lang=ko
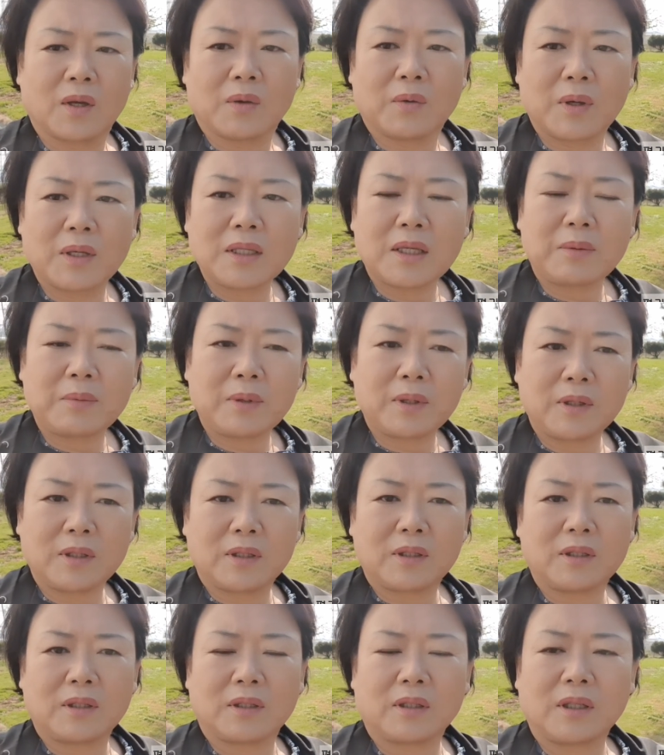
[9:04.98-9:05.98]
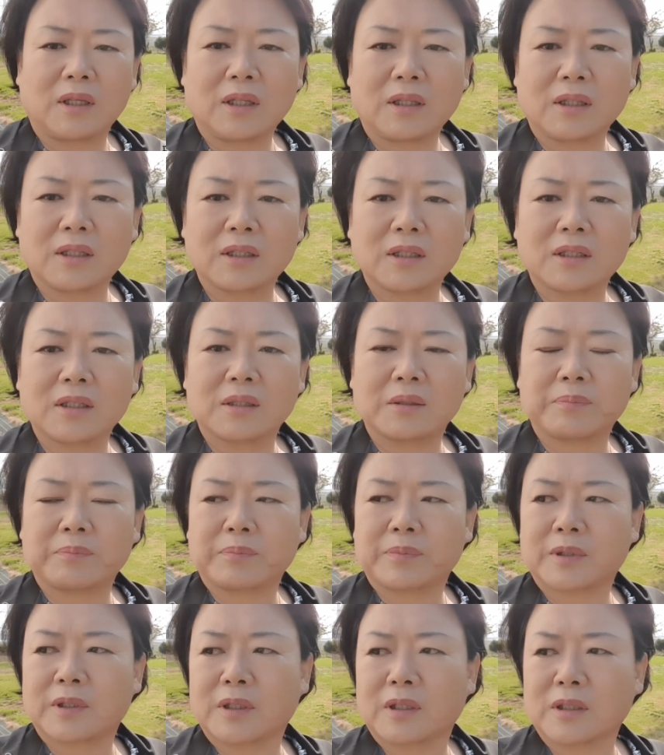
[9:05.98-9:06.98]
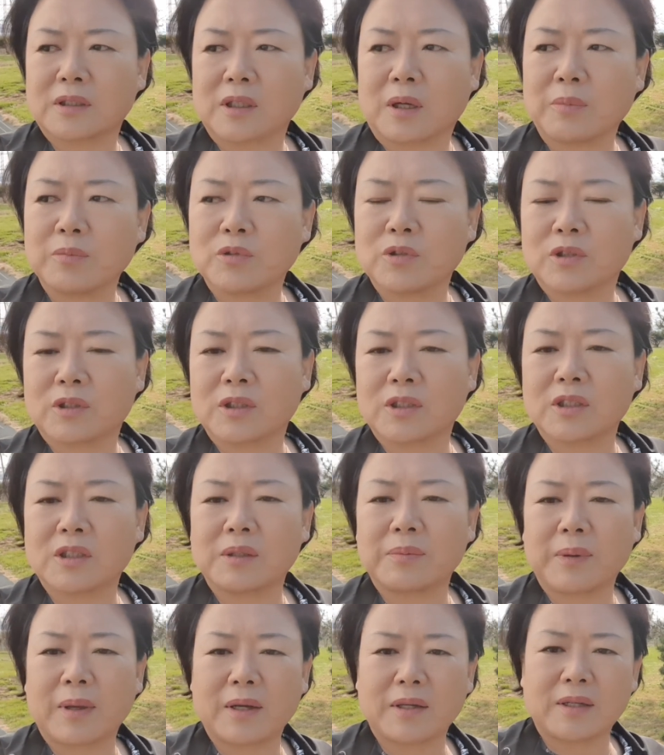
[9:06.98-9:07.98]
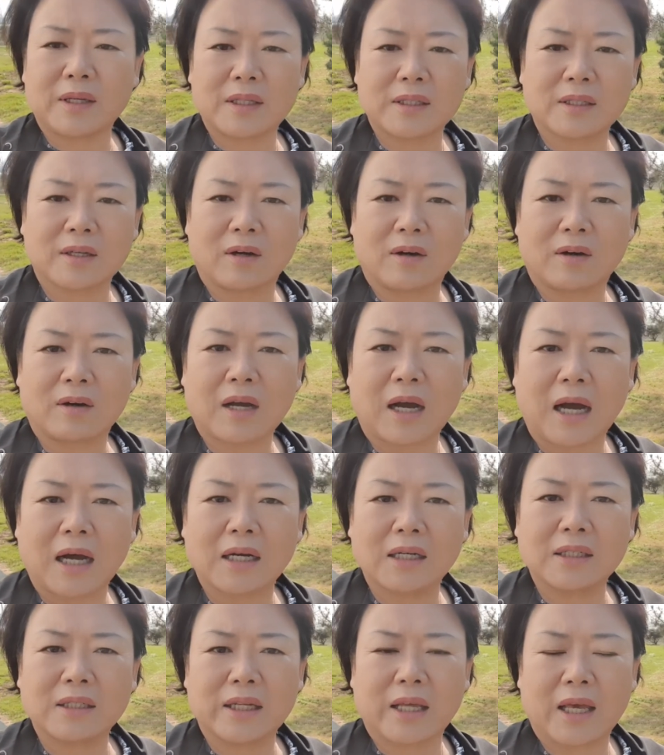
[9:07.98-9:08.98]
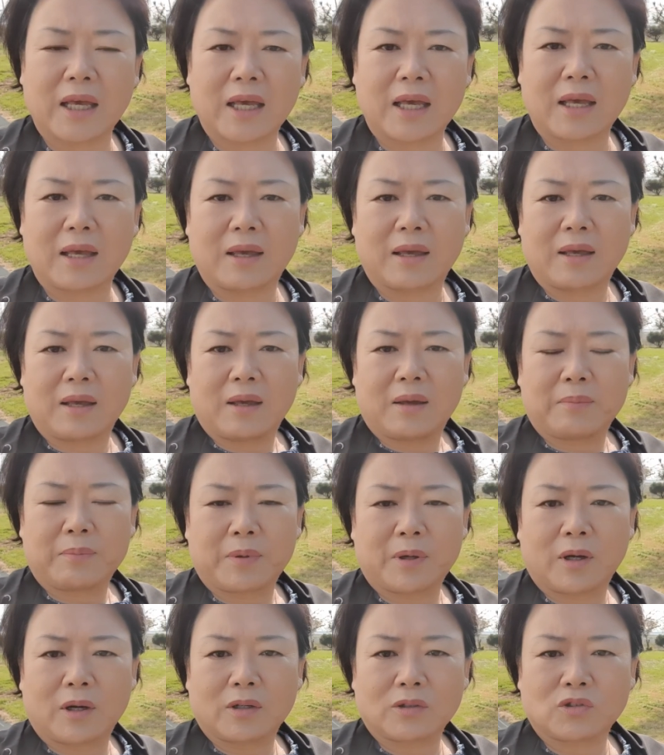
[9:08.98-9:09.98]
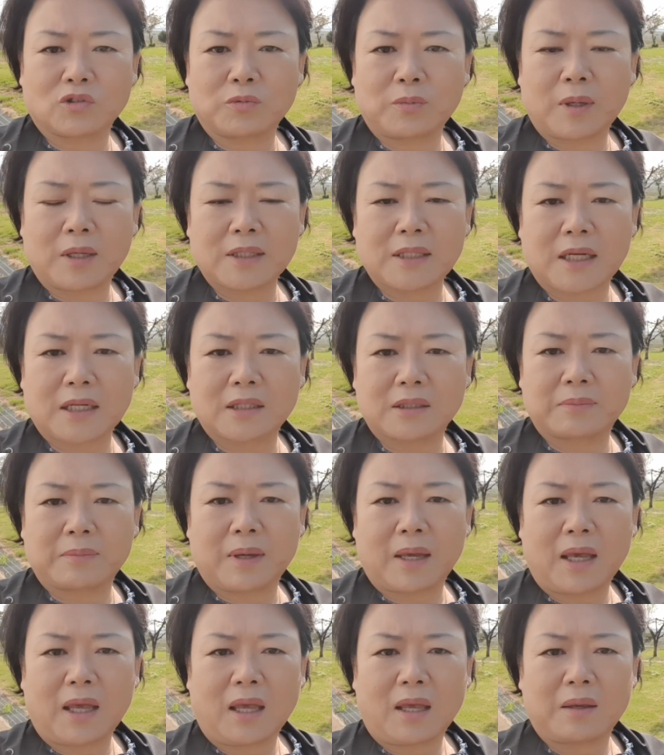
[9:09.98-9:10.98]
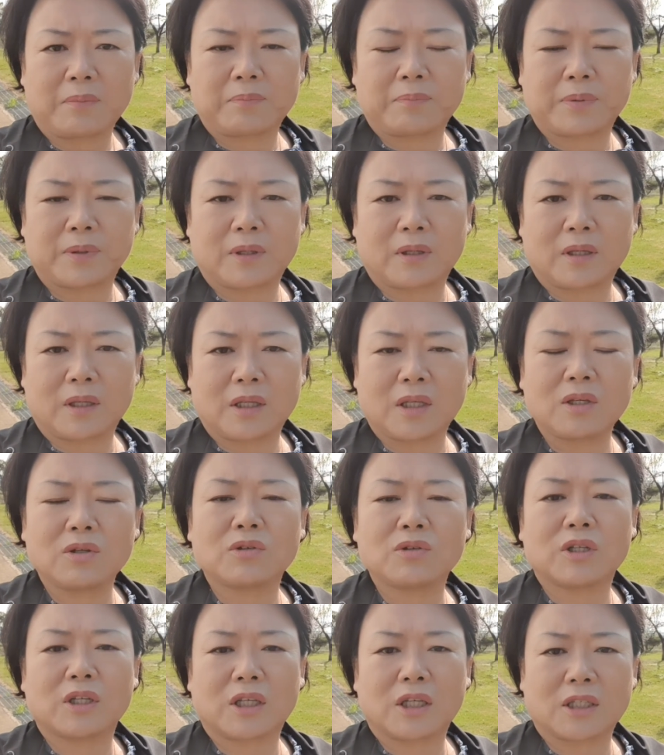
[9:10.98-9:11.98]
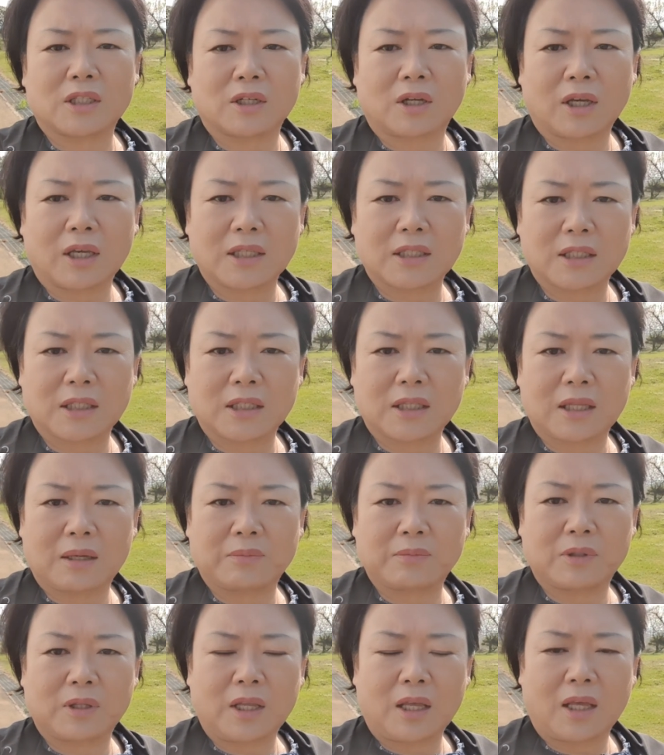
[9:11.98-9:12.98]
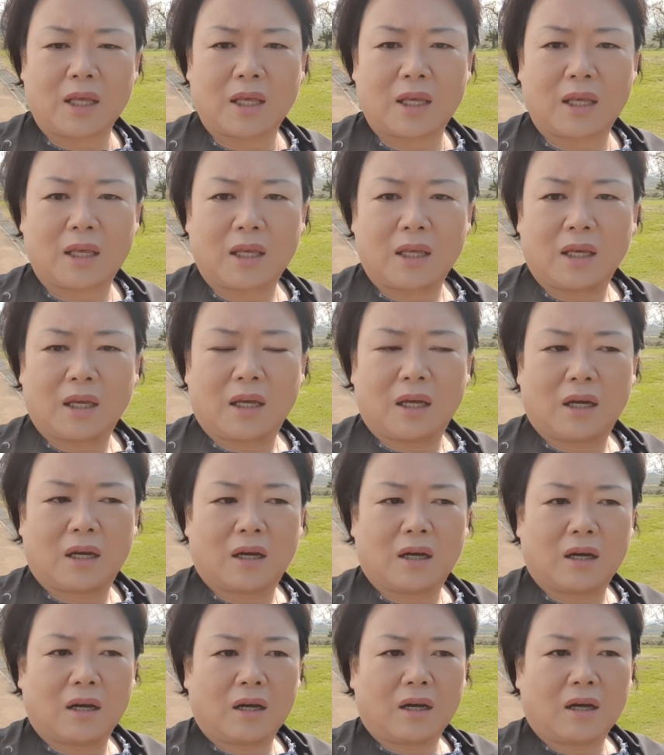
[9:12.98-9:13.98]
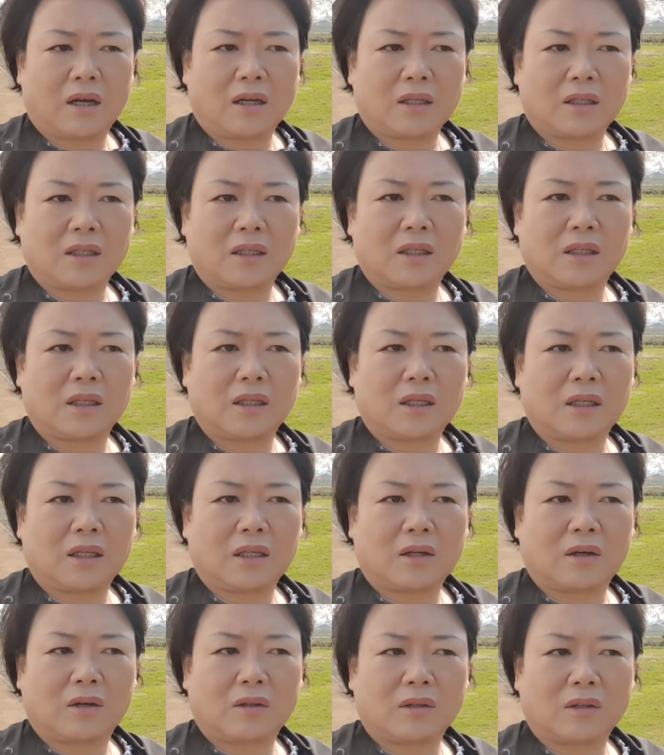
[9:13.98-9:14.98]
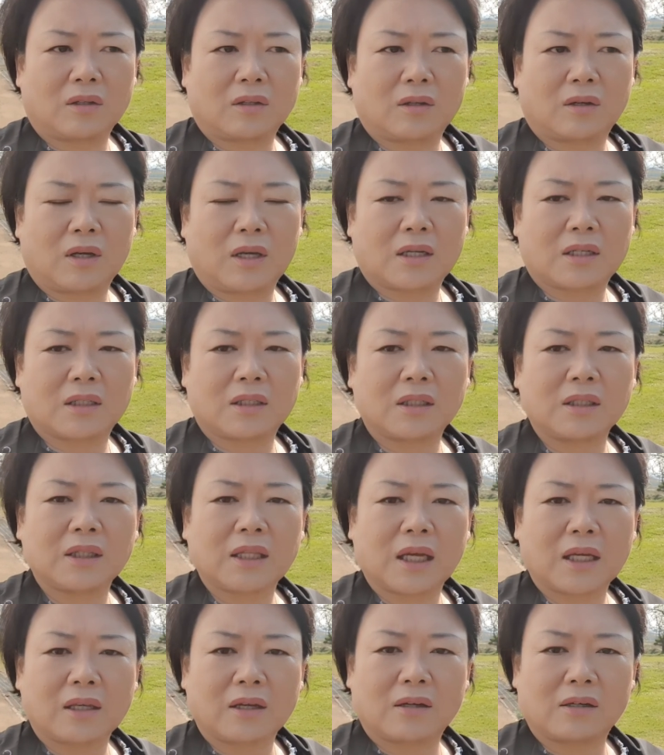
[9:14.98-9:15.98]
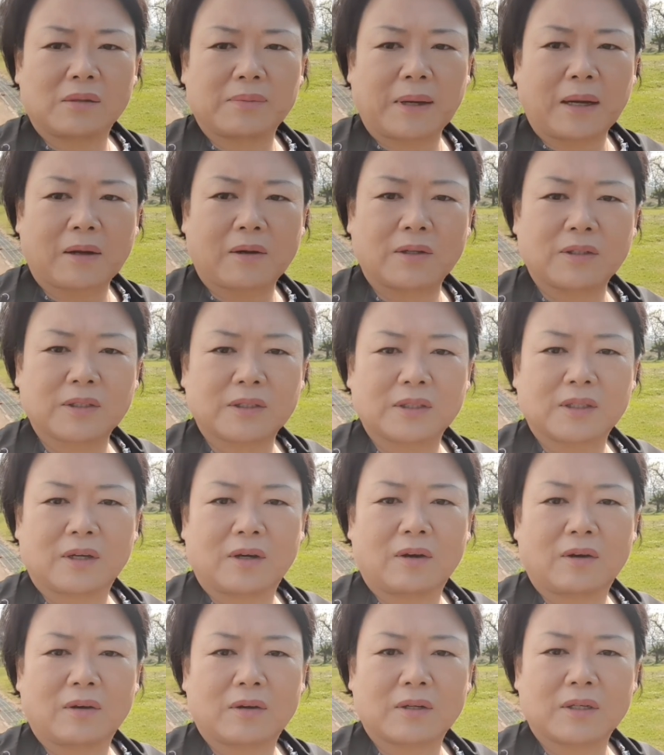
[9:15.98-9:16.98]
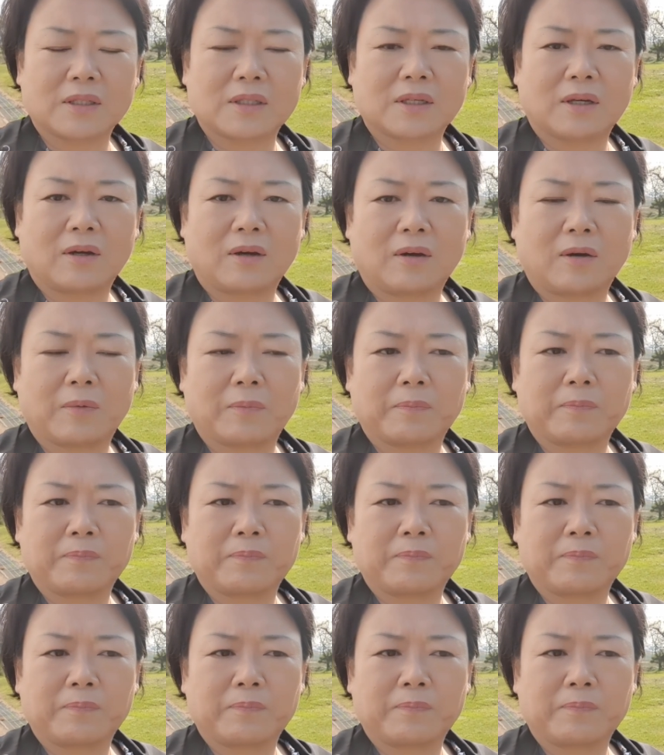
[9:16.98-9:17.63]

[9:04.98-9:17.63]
왜냐면은 이 등급 그 점수 등급에 의해서 가을에 저 수매 자금의 이율이 정해지기 때문에 어, 이런 거에 큰 타격을 받거든요. 그래서